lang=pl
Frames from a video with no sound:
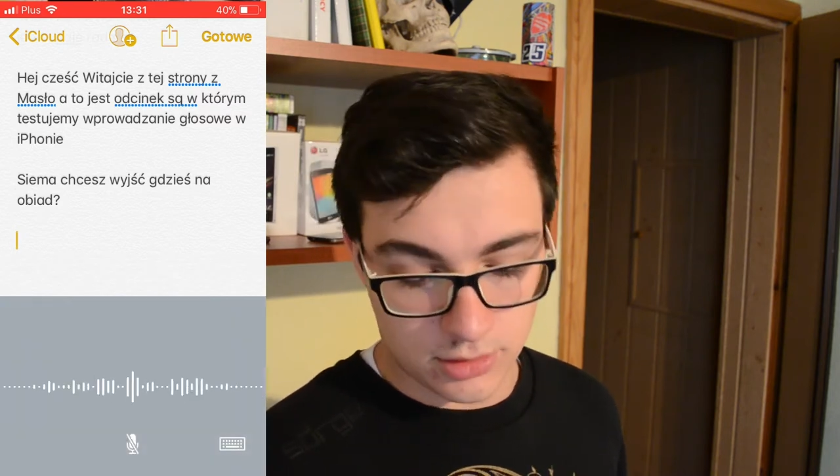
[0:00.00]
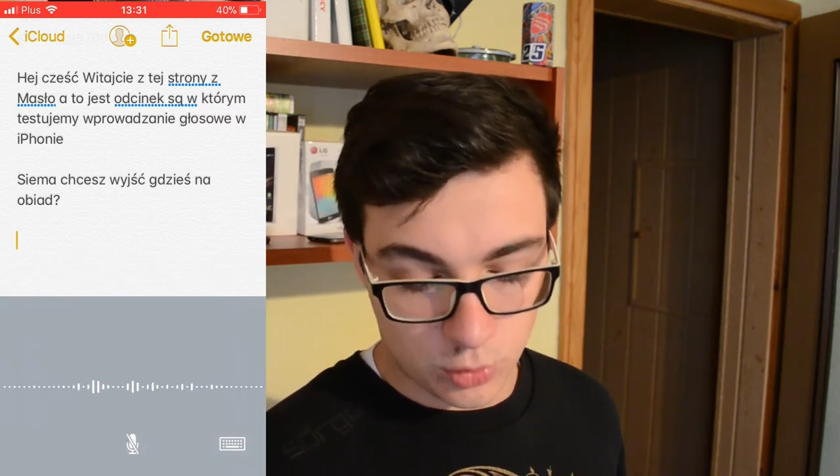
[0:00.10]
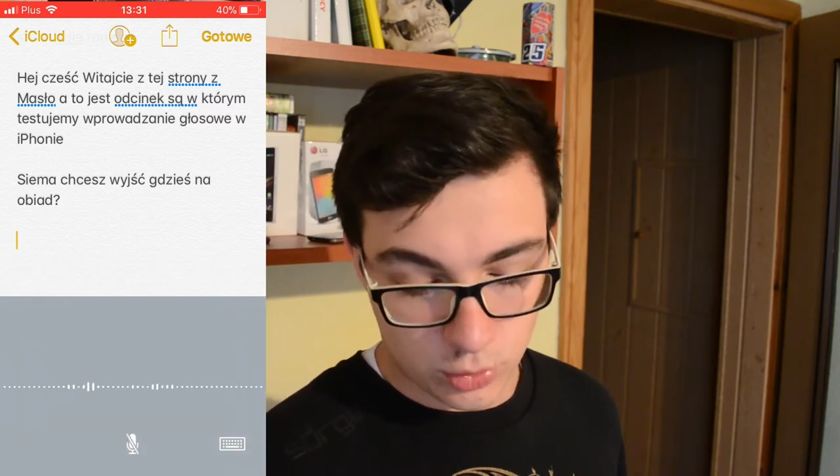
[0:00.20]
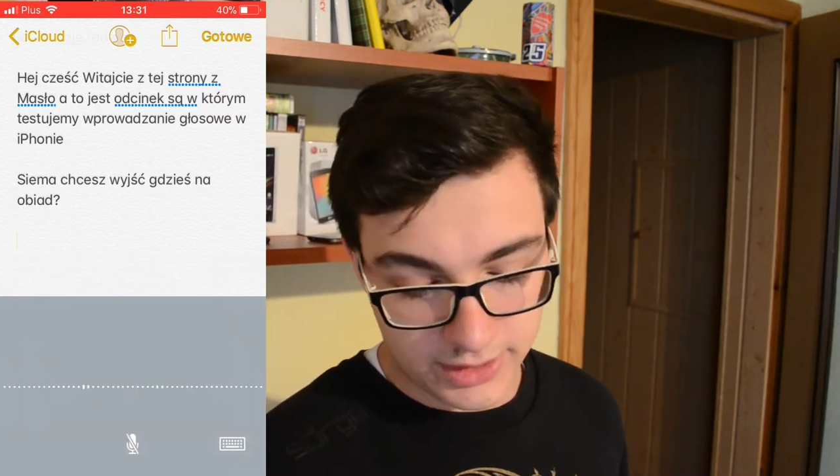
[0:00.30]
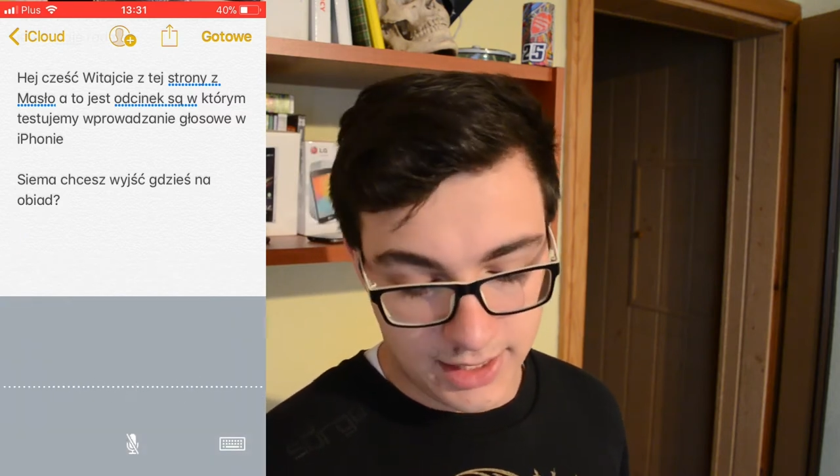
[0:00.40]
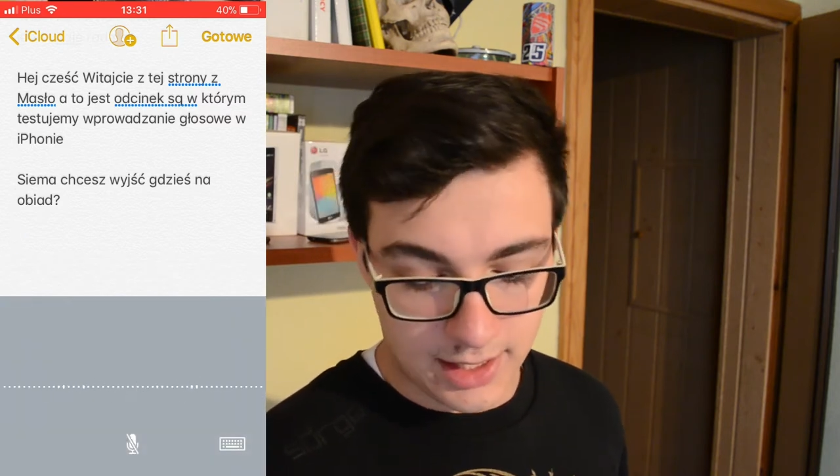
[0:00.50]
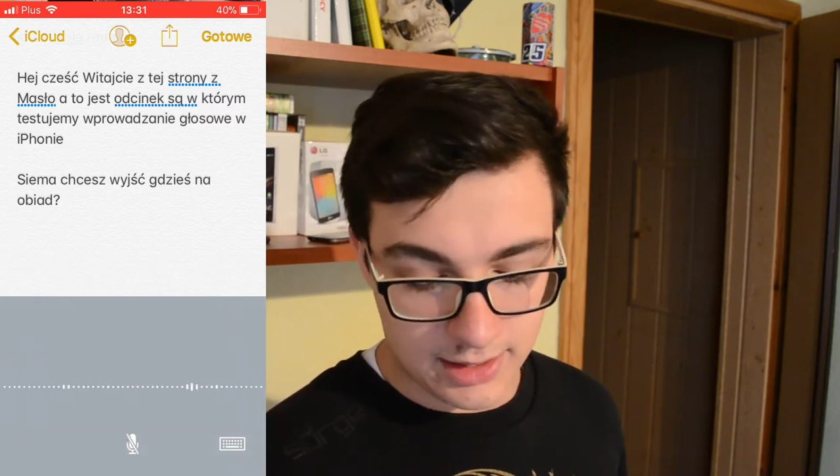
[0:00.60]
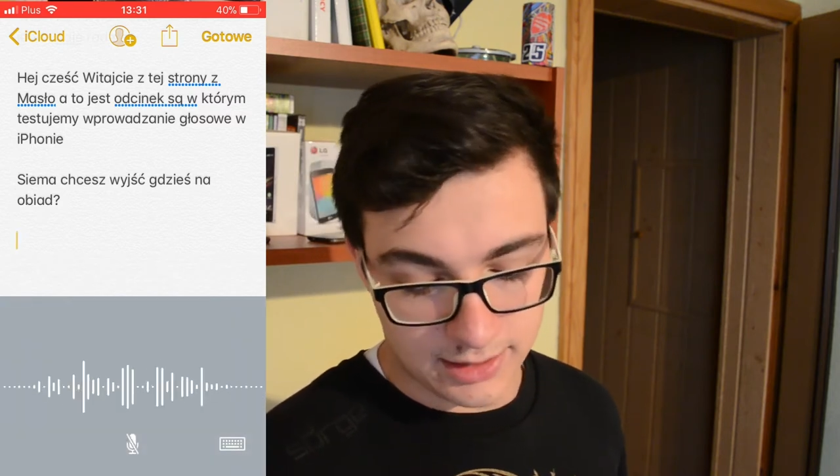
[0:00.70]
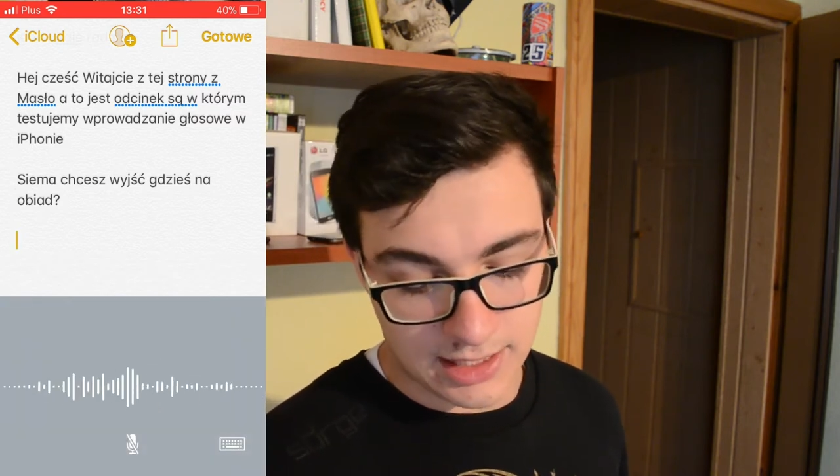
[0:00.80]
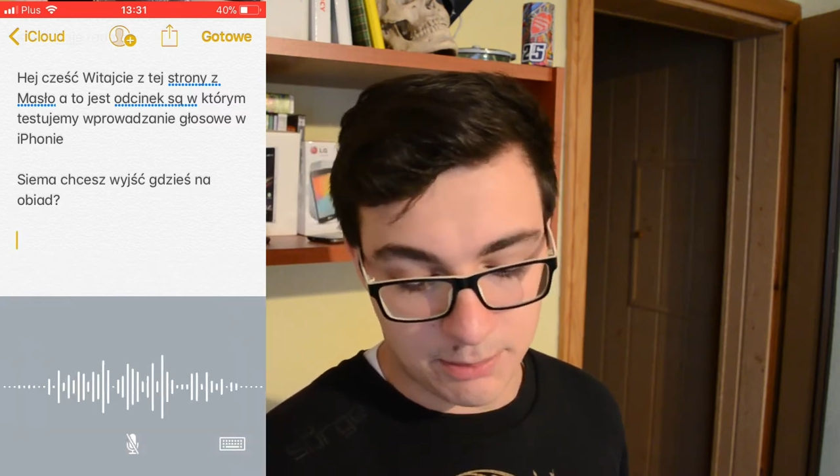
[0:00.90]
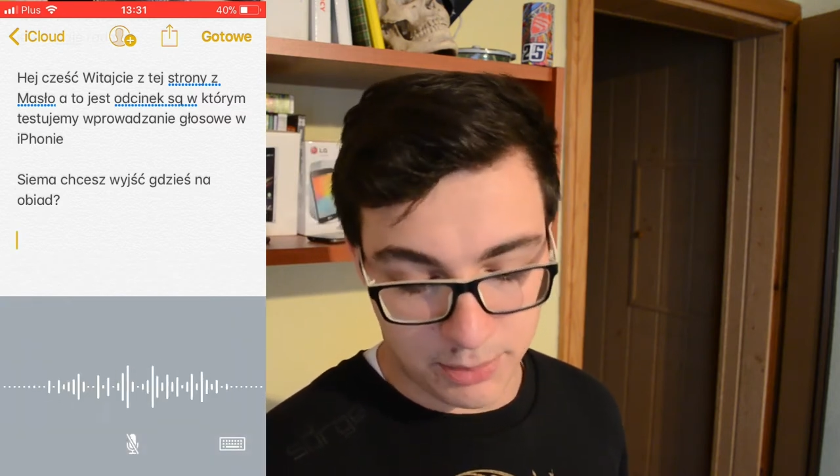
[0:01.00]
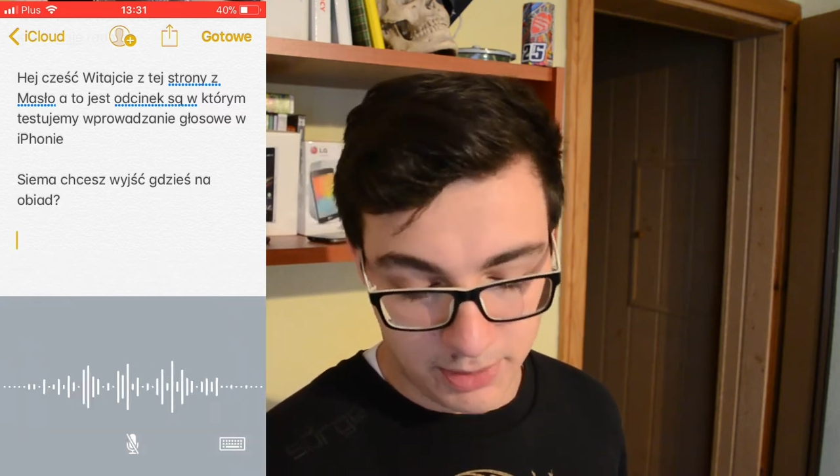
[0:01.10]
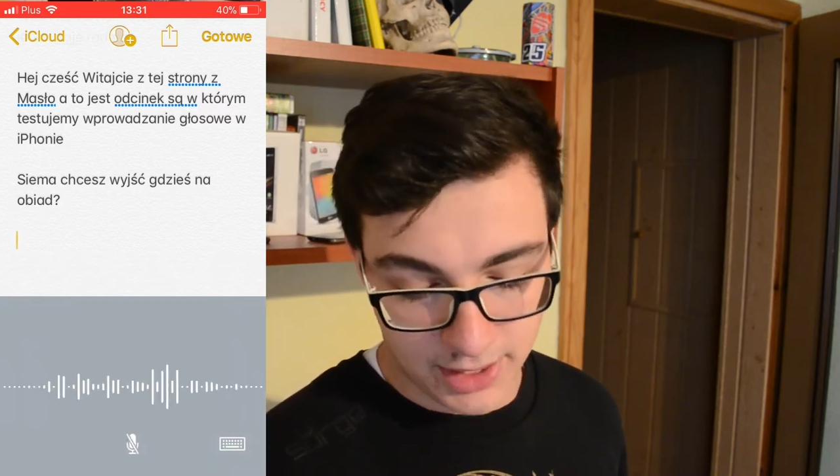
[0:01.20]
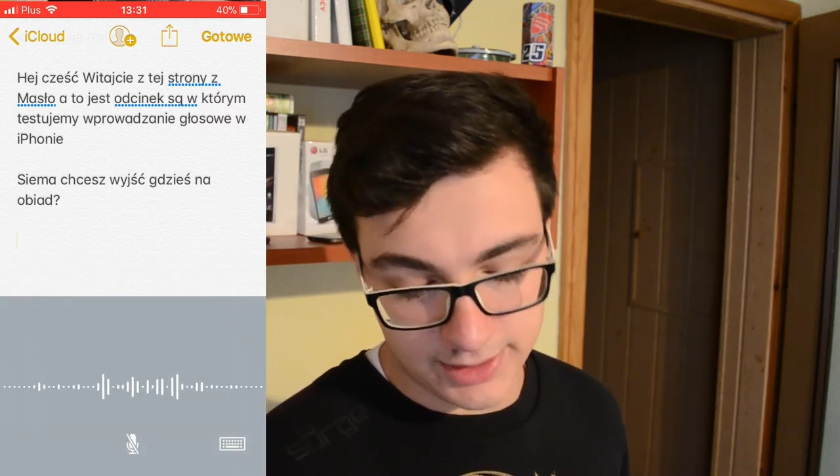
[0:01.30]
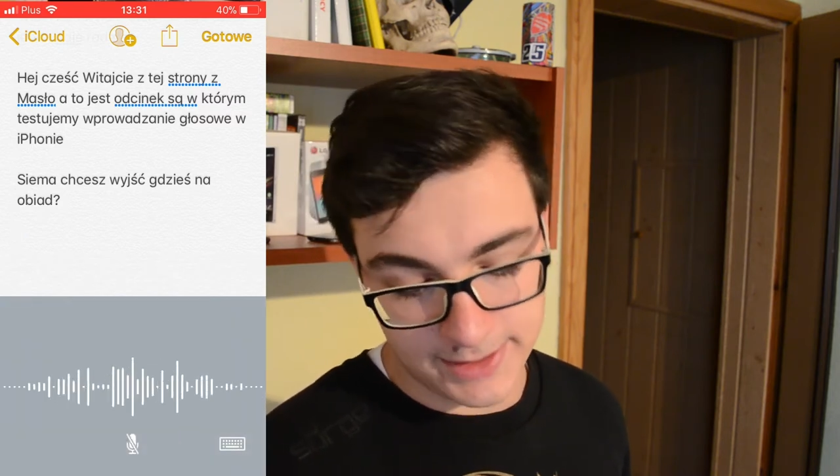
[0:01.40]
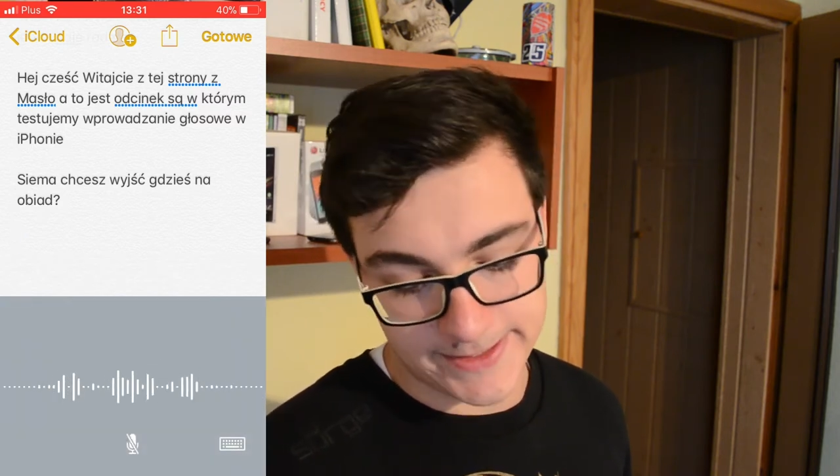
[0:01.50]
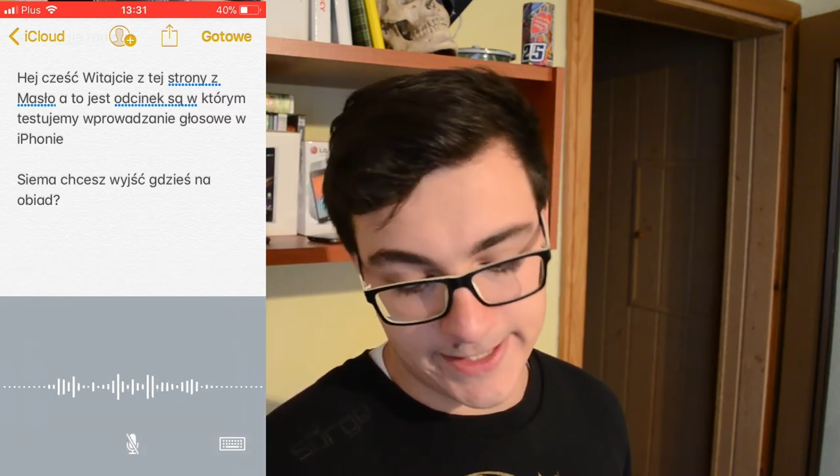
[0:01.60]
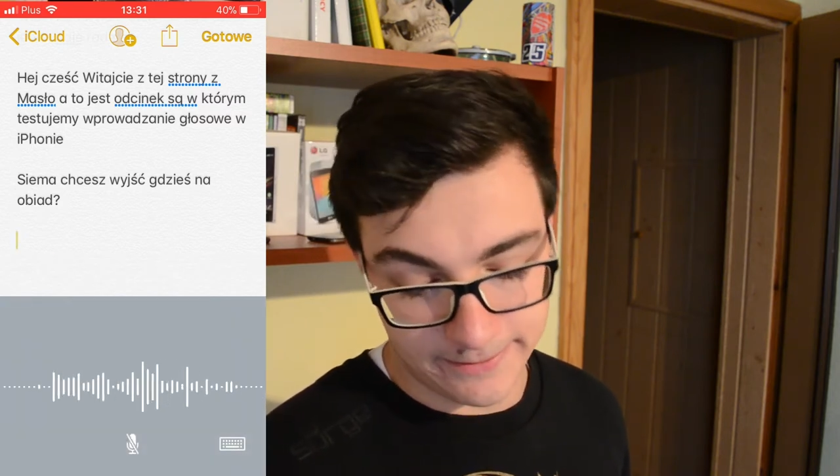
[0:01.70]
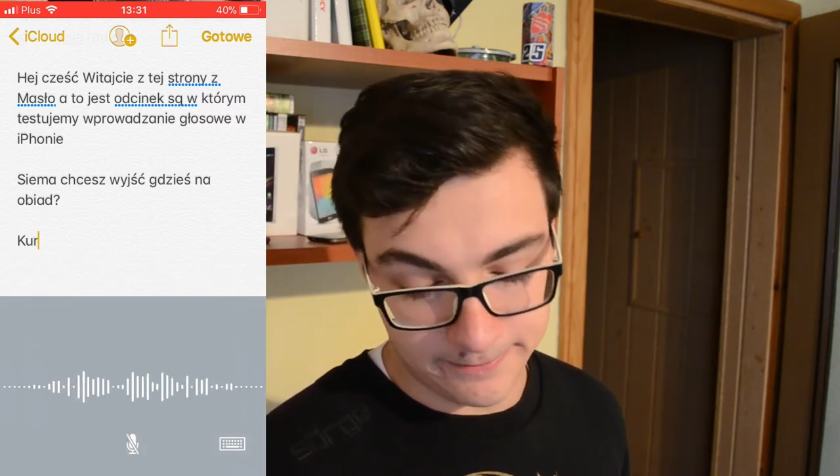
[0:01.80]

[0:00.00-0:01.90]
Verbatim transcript: Kurde, ale kappa XD.